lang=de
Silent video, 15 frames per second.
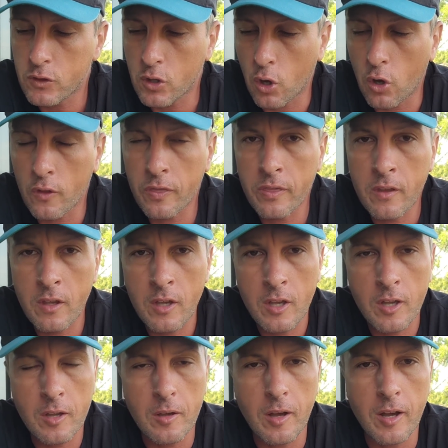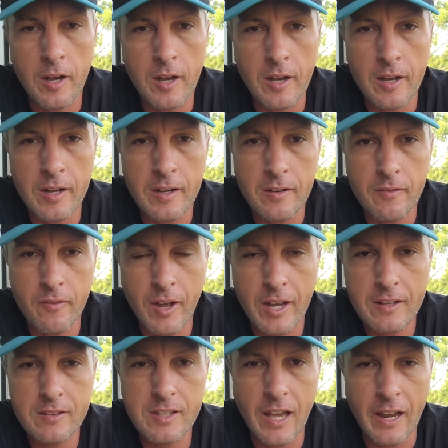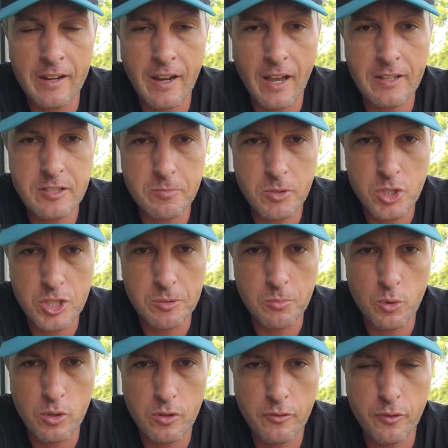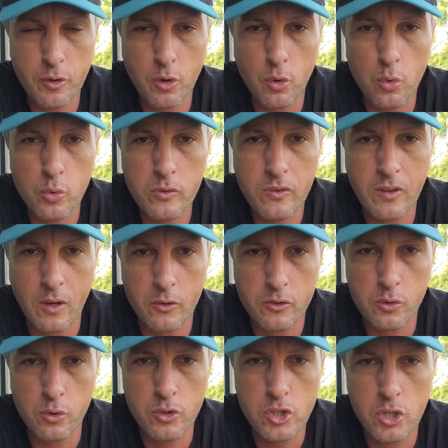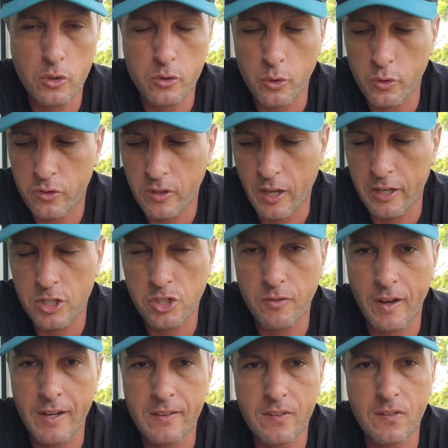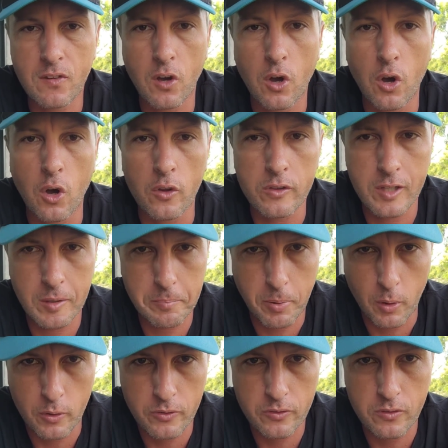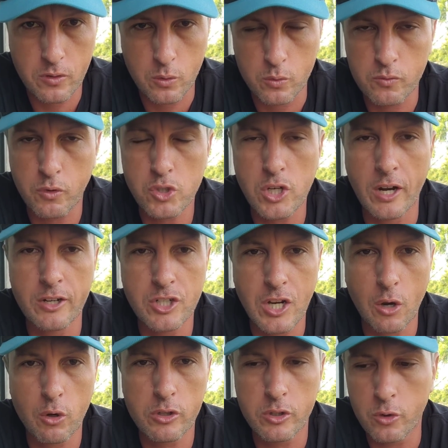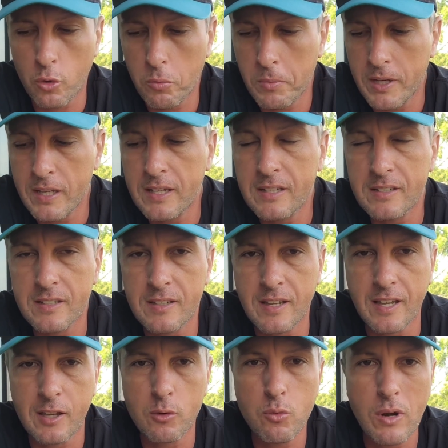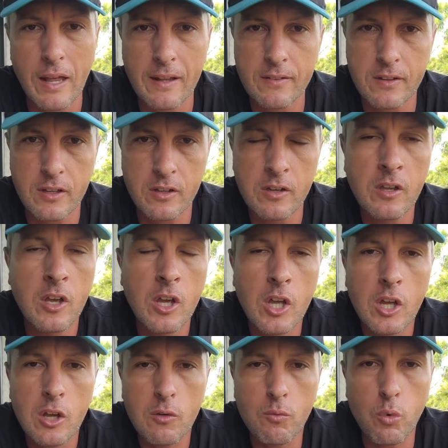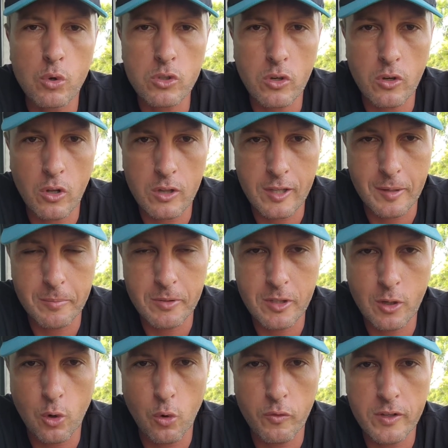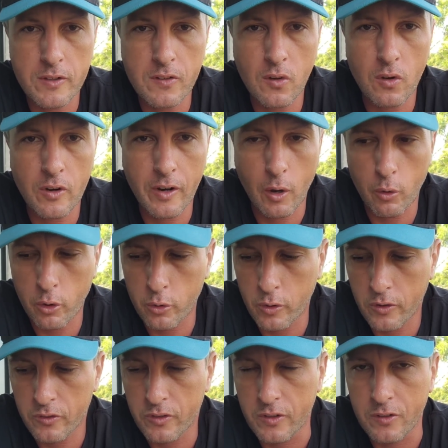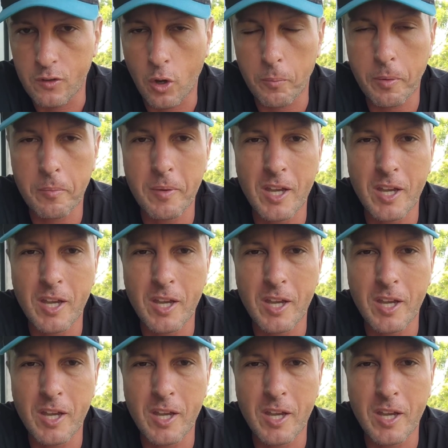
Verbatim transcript: dann äh, werden die Einreisebestimmungen für uns aus Deutschland, Österreich, Schweiz angepasst und wahrscheinlich auch die umliegenden EU-Ländern länder wo dann halt eben die Covid-Zahlen auch höher sind. Aber